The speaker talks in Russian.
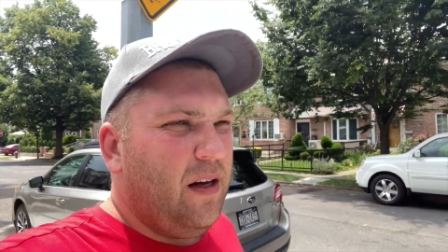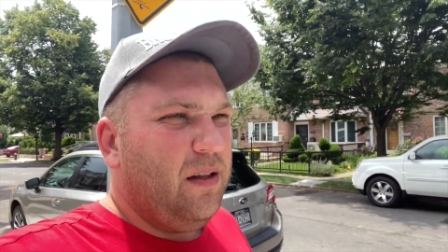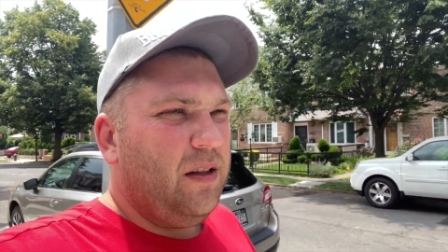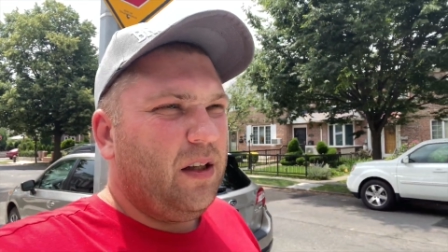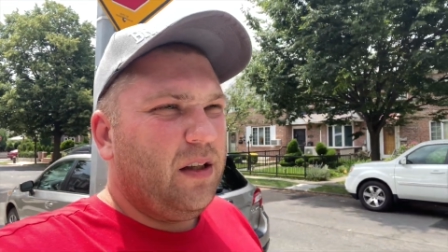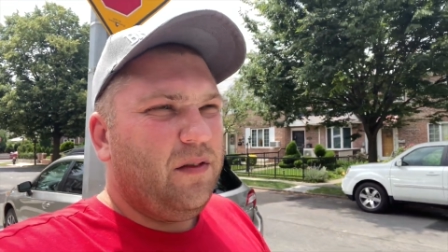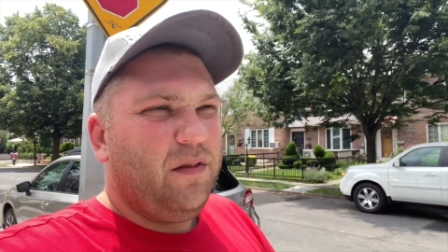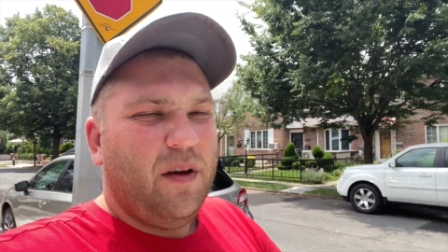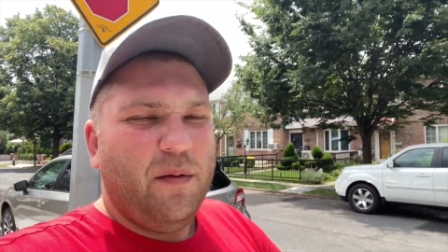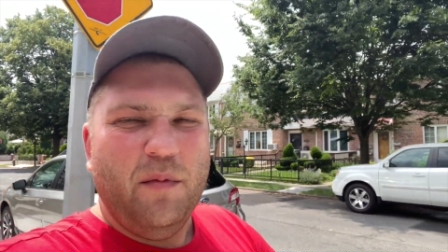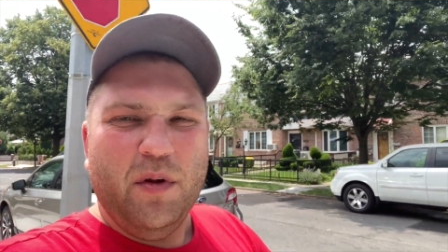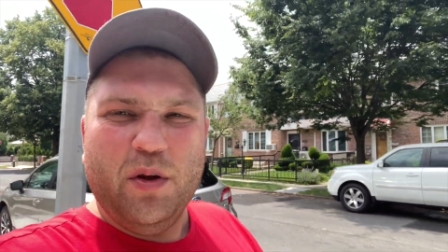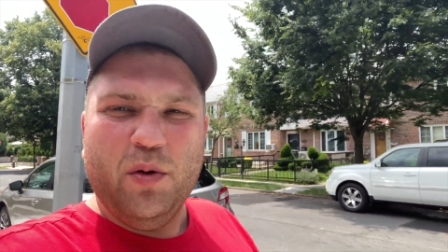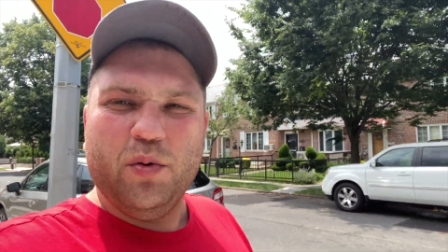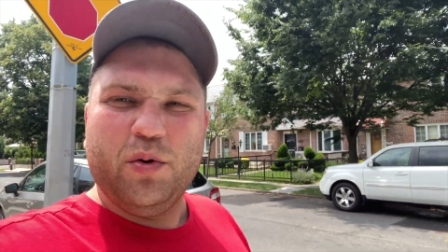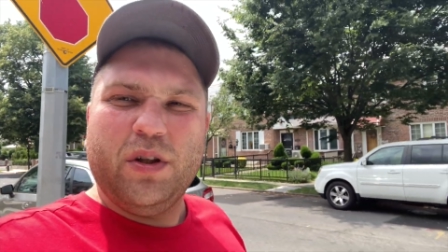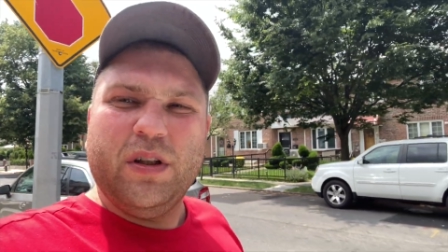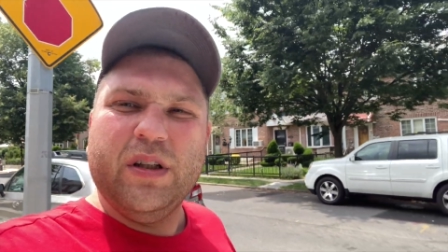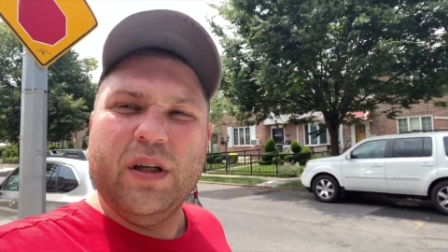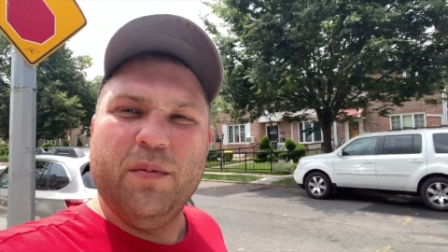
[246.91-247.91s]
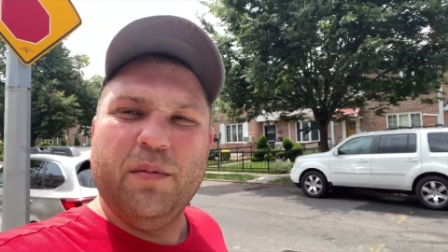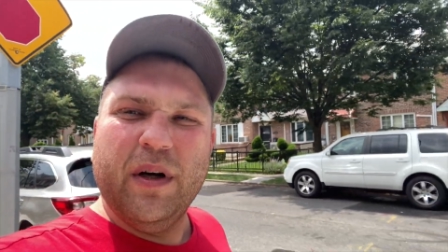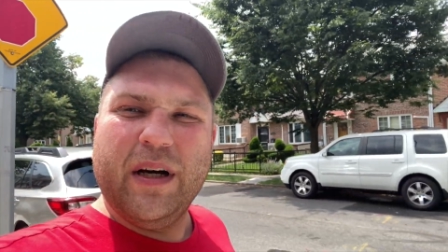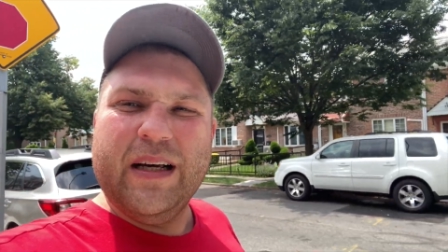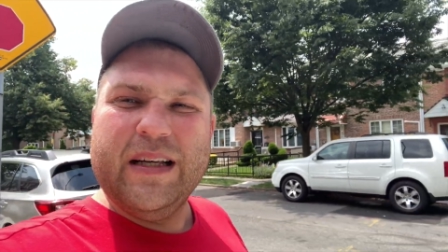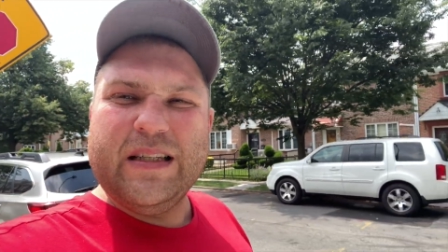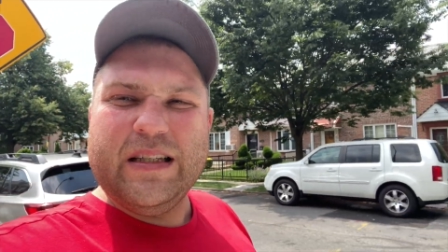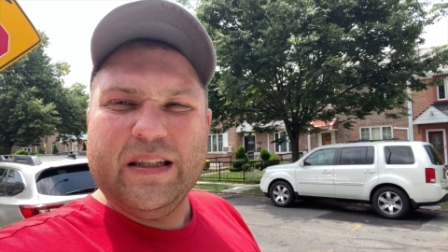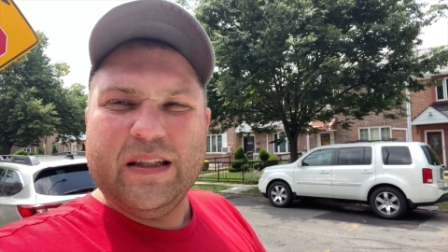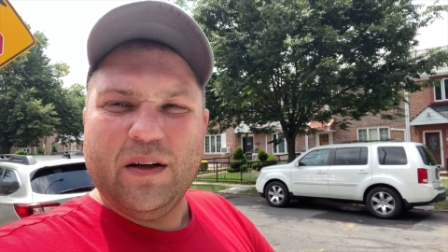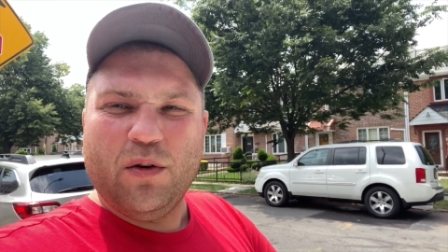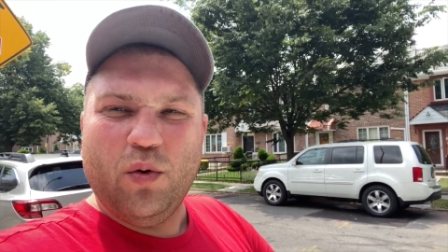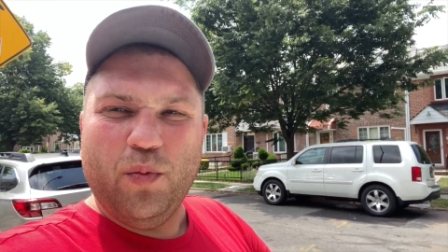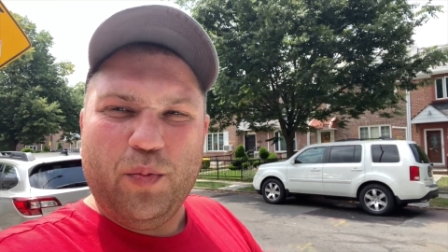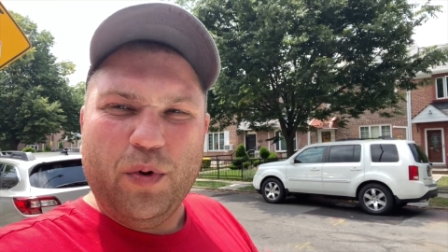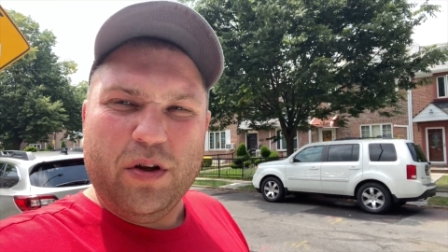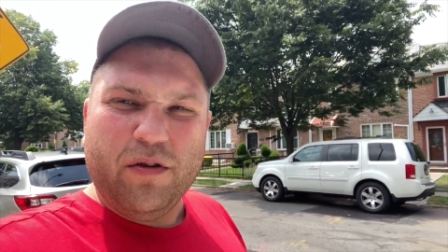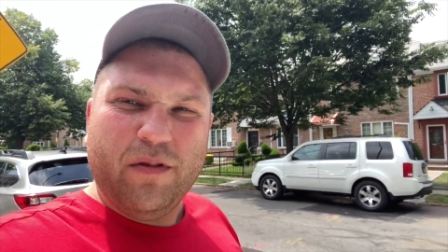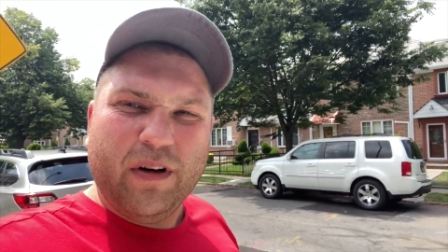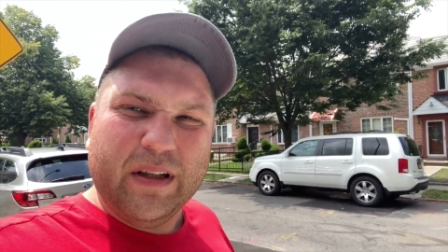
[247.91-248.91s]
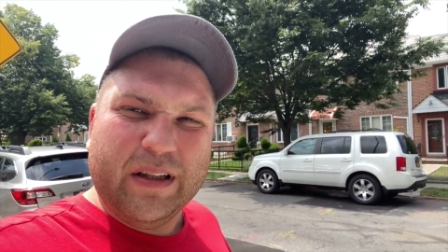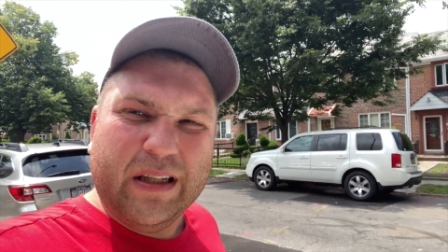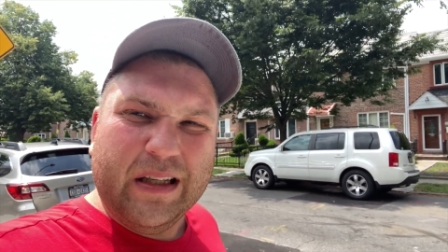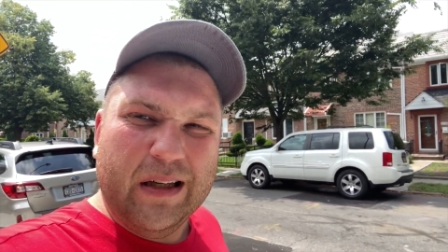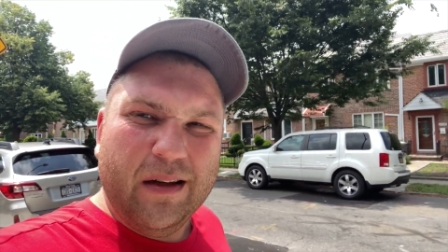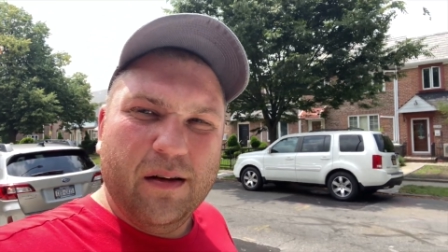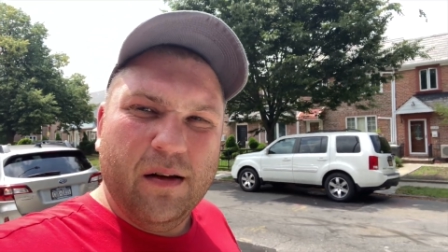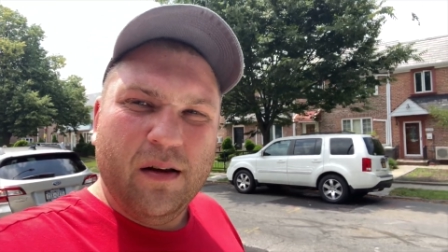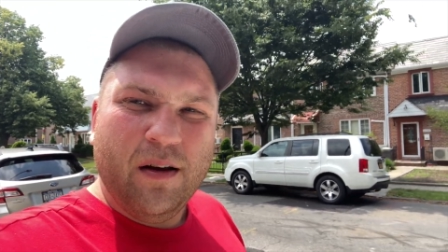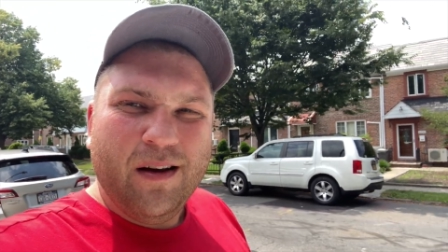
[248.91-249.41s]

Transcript: на две минутки до магазина купить воды.